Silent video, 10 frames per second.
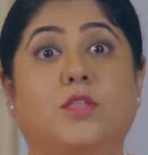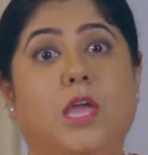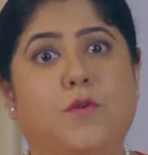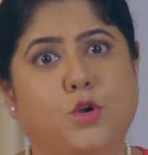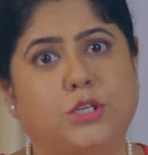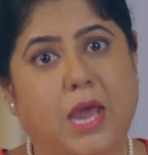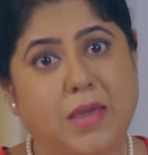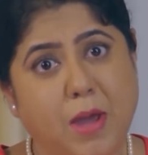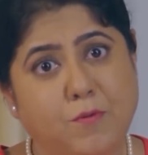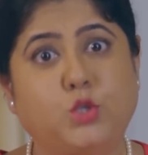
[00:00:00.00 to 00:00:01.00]
देर वॉज
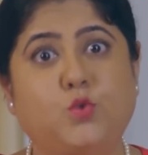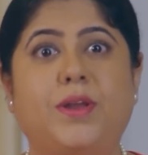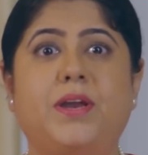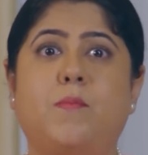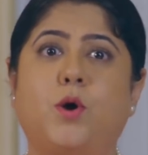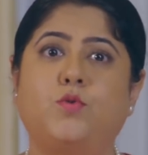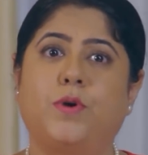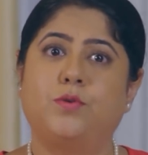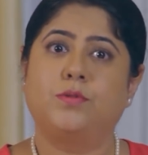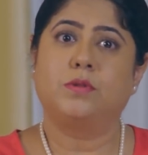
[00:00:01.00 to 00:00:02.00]
टाइम आई वॉज वरीड अबाउट
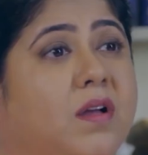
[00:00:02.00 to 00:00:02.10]
वरुण